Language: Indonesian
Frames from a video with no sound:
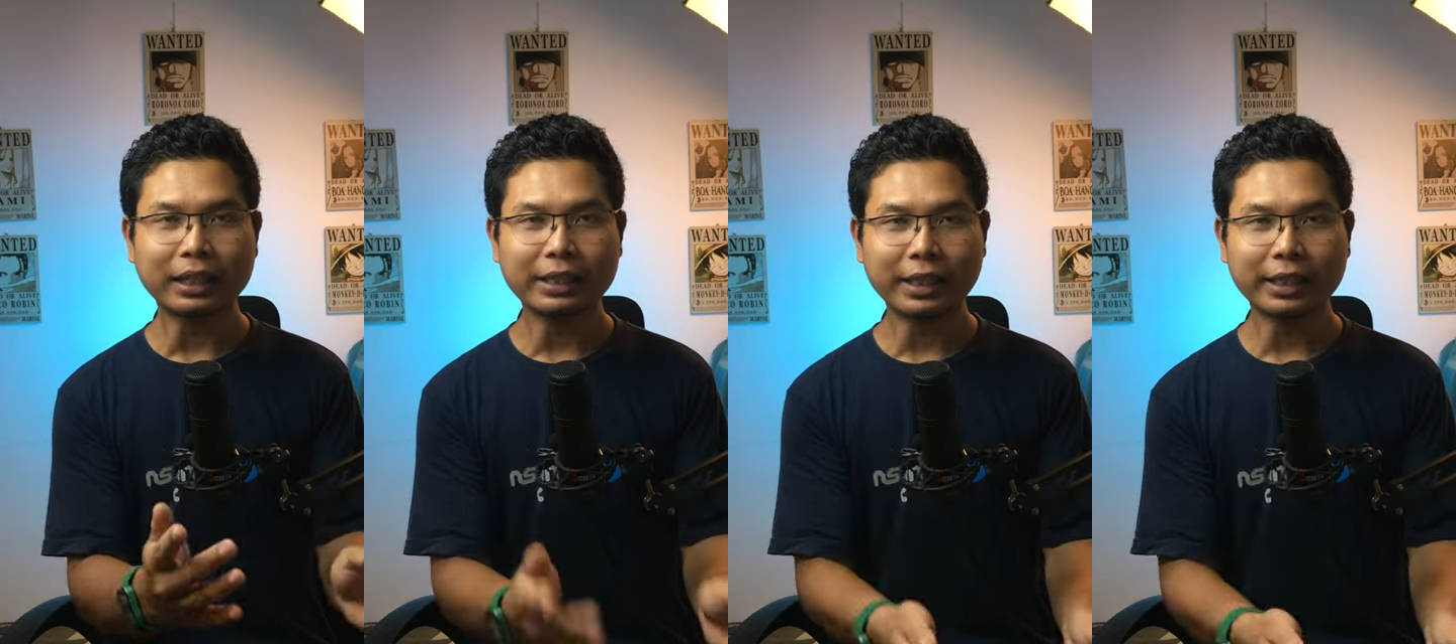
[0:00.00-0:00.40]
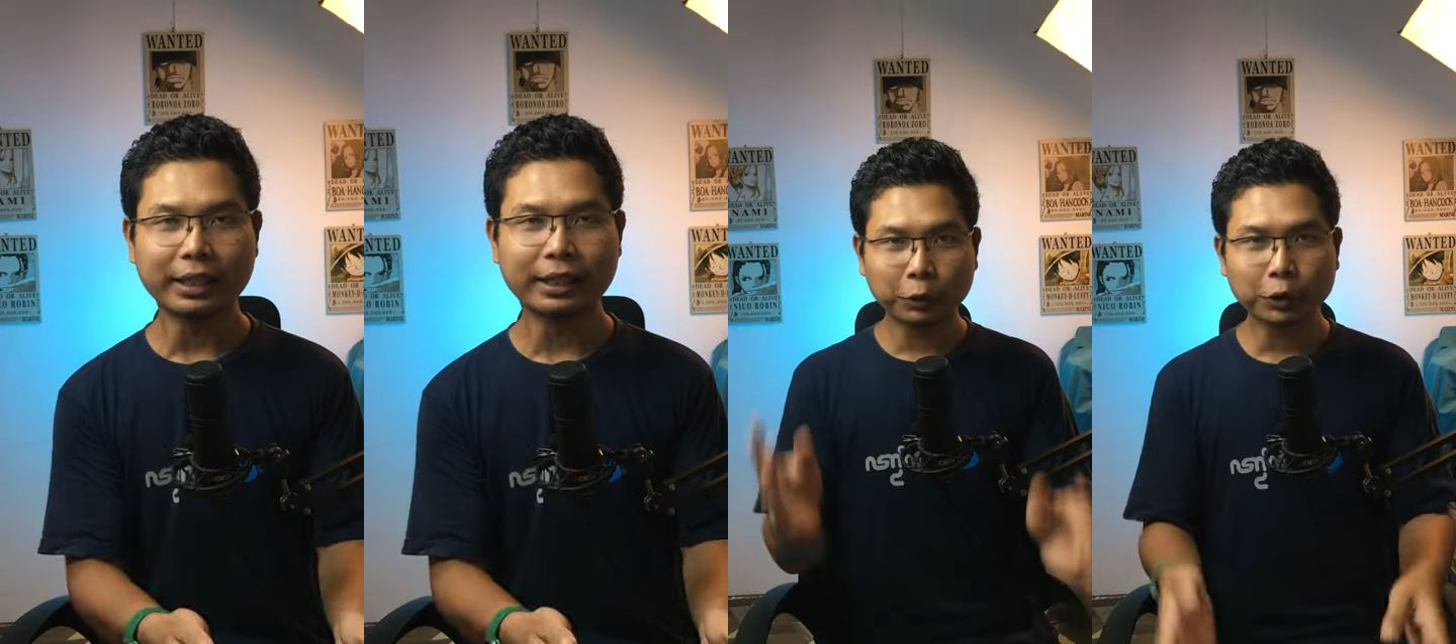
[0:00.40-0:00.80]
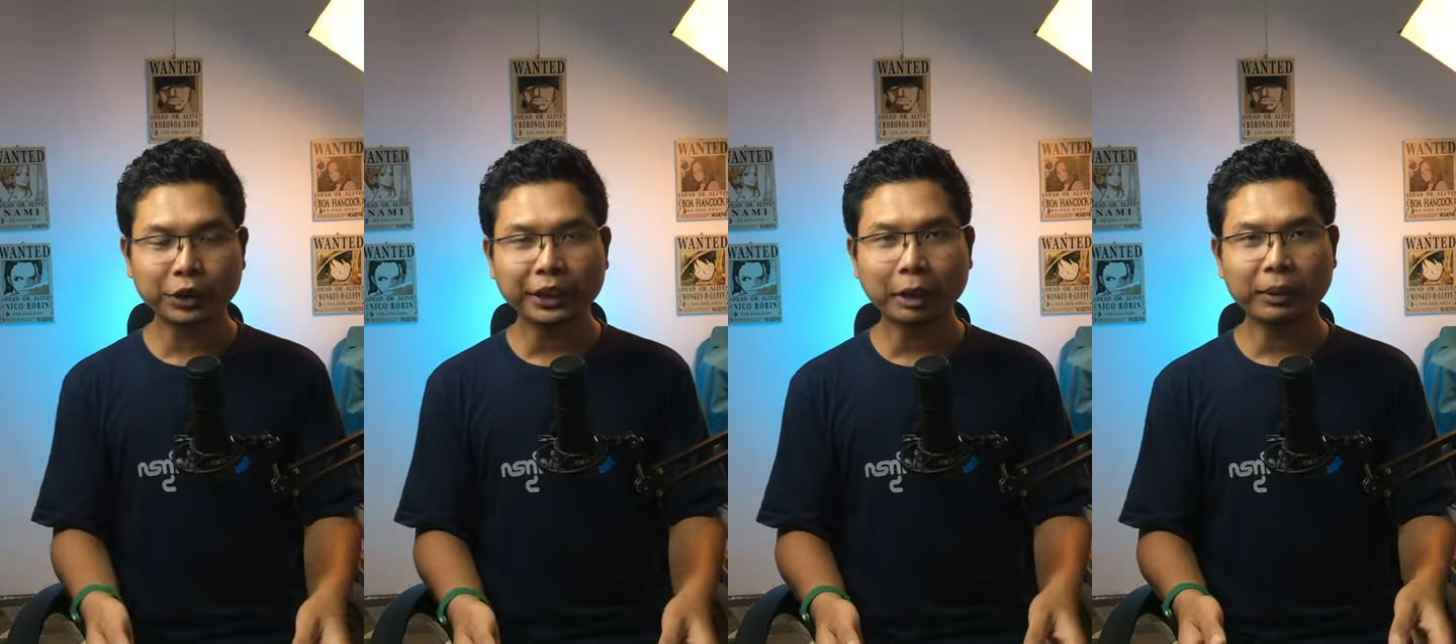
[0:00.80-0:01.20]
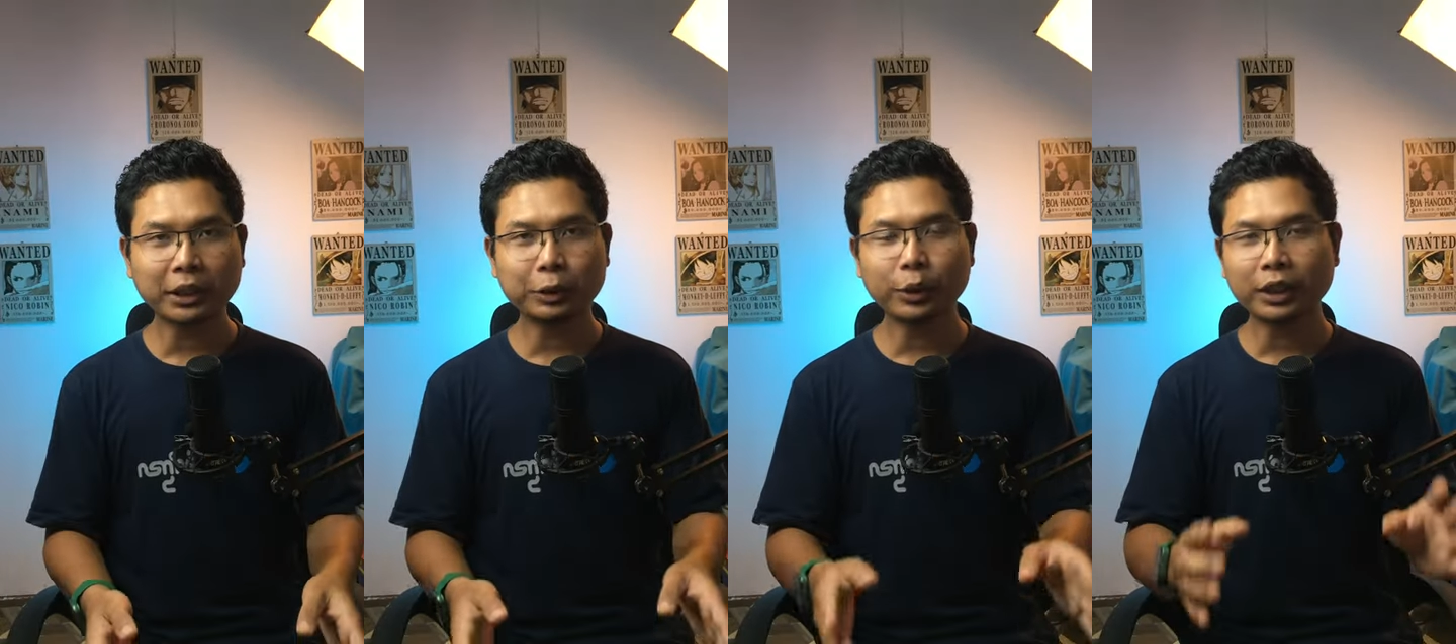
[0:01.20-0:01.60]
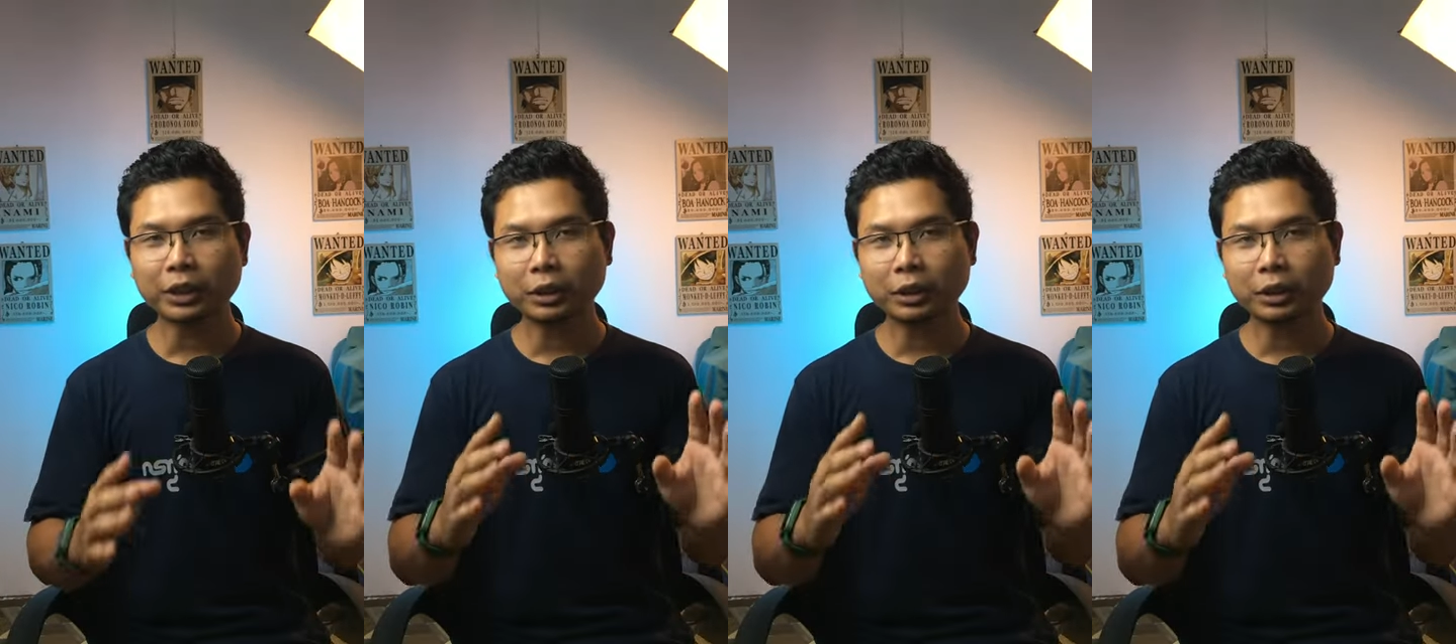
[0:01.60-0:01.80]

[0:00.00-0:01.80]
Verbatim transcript: aja. Fungsinya bisa juga